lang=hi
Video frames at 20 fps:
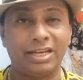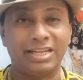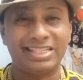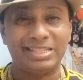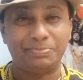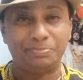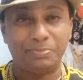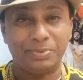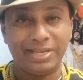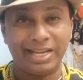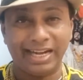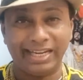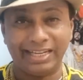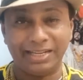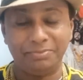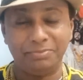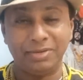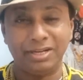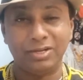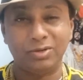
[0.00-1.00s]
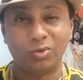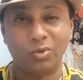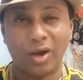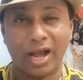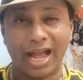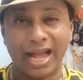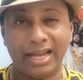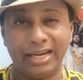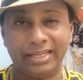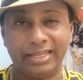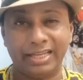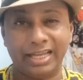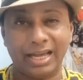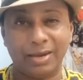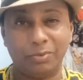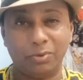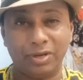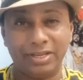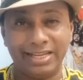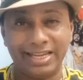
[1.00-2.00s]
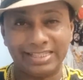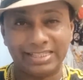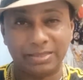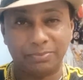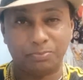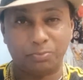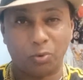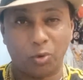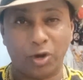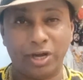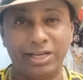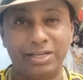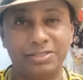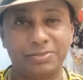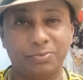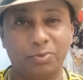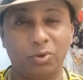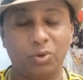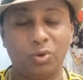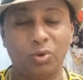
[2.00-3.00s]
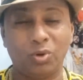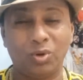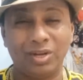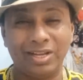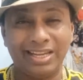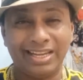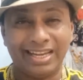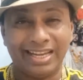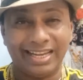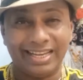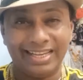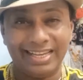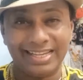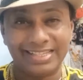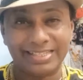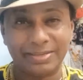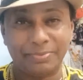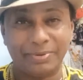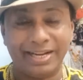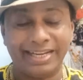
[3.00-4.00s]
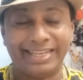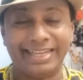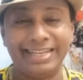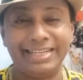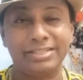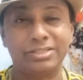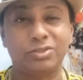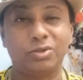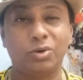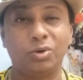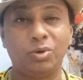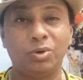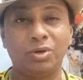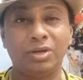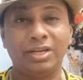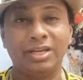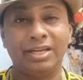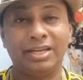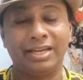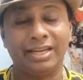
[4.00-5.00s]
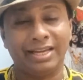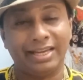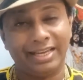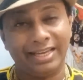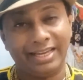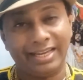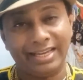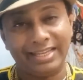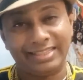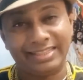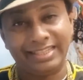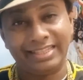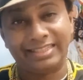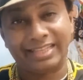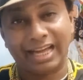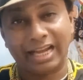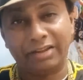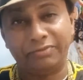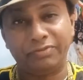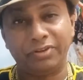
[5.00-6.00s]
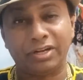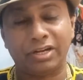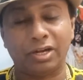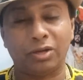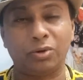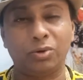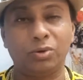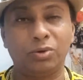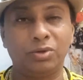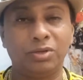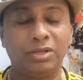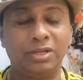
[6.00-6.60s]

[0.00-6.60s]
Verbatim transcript: किसी पी टीम ने इनको हायर किया है बोलो ये सब पॉइंट्स बोलो ये सब रेटिंग्स दो इतनी तारीफ़ें करो